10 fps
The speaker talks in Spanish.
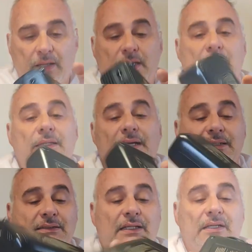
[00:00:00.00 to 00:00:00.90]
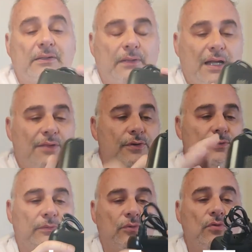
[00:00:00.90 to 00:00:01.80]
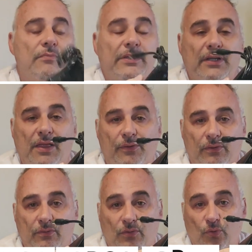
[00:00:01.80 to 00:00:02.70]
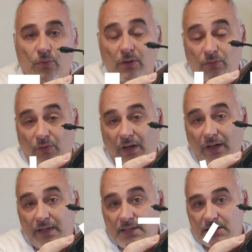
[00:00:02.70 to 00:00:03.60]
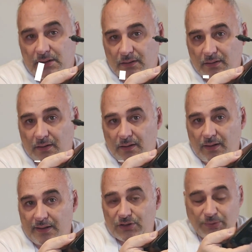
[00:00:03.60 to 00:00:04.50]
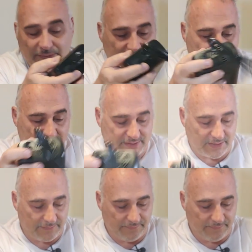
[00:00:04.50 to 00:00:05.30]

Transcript: Y ya trae este cargador un ventilador, con lo cual cuando carguéis, esto va a estar en marcha.